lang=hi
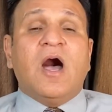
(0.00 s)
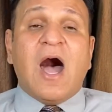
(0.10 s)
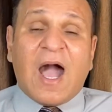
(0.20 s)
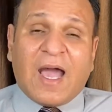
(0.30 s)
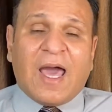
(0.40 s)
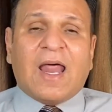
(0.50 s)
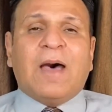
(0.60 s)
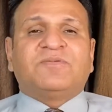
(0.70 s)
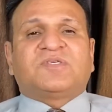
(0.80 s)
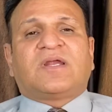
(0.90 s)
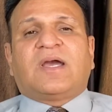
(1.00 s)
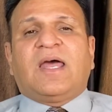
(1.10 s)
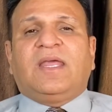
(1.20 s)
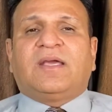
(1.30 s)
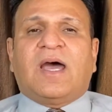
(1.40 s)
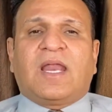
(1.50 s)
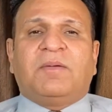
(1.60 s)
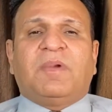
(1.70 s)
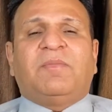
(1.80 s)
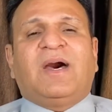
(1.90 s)
अगर आप सरकारी कार्य
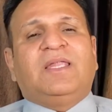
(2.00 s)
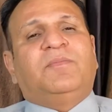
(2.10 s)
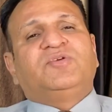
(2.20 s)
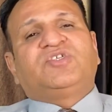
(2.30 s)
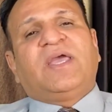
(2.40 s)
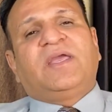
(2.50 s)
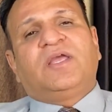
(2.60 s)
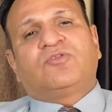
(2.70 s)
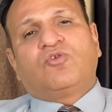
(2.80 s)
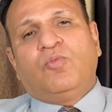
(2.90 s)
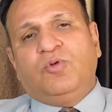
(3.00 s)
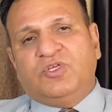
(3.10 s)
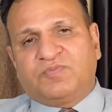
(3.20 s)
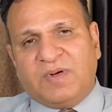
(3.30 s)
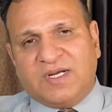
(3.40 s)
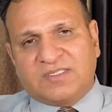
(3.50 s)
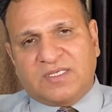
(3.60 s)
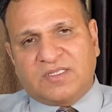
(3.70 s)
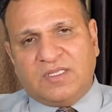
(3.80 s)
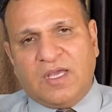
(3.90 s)
में बाधा पहुंचाएंगे तो पुलिस पकड़
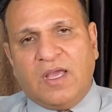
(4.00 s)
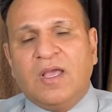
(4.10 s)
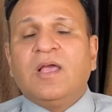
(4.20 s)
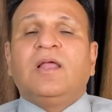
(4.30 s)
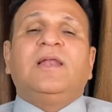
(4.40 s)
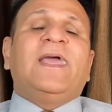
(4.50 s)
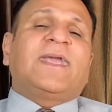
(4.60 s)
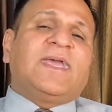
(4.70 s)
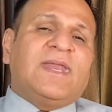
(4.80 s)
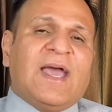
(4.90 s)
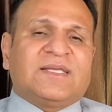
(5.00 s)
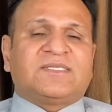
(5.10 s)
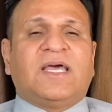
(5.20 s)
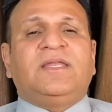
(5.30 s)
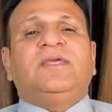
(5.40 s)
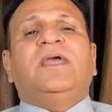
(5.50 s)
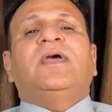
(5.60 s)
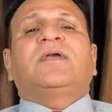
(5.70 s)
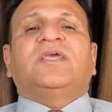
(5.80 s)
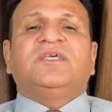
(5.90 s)
सकती है लेकिन ऐसा नहीं
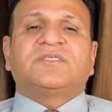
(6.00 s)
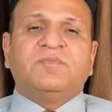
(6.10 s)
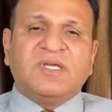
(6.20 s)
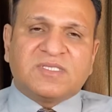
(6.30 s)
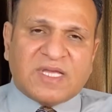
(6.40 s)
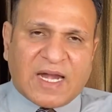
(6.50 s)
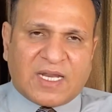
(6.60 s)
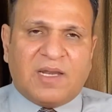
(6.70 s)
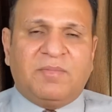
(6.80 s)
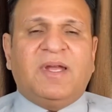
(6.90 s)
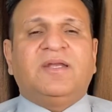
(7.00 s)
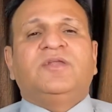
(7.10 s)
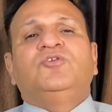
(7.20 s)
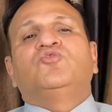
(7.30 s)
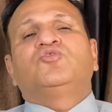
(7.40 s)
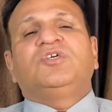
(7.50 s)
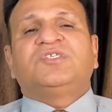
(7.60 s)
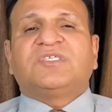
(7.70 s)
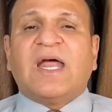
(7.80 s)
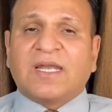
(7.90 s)
है कि इसमें सेटलमेंट नहीं होती
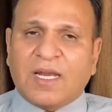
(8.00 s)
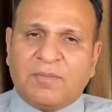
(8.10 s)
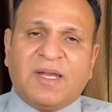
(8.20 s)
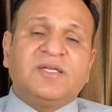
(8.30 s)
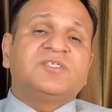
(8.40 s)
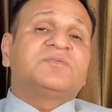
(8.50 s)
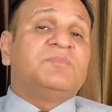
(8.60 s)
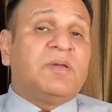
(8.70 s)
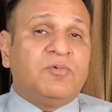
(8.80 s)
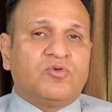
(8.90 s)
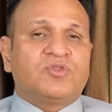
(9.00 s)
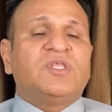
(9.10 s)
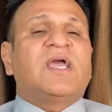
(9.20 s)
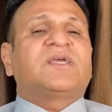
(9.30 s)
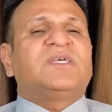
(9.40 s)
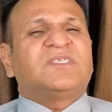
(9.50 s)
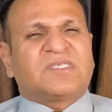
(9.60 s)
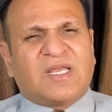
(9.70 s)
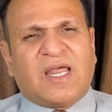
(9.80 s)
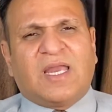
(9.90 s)
सेटलमेंट इसमें भी होती है किस
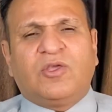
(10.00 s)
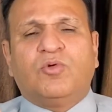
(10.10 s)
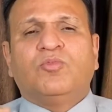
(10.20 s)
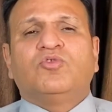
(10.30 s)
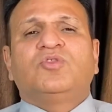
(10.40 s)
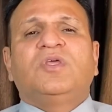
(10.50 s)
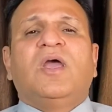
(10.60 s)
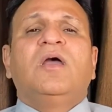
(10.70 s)
सिनेरियो में होती है